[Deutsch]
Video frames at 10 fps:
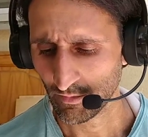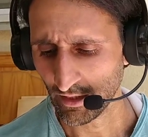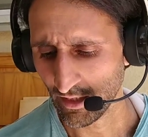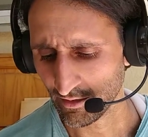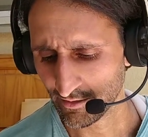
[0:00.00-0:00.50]

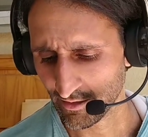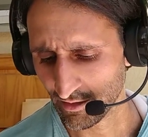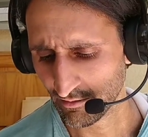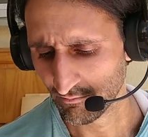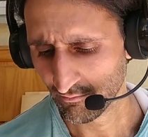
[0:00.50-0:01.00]
mit
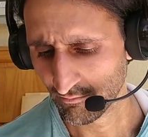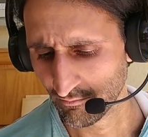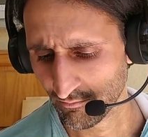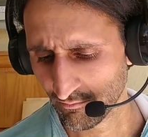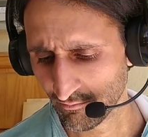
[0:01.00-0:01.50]
Herzsachen
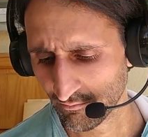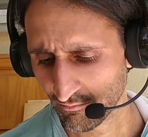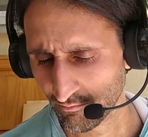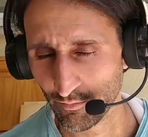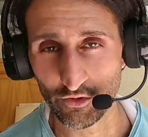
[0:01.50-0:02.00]

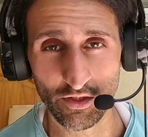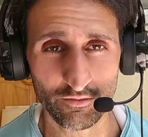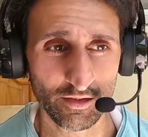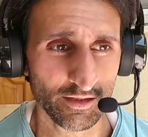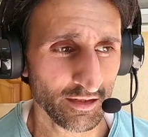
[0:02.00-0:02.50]

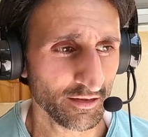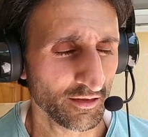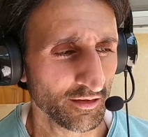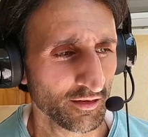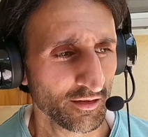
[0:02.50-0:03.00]
beschäftigt hat.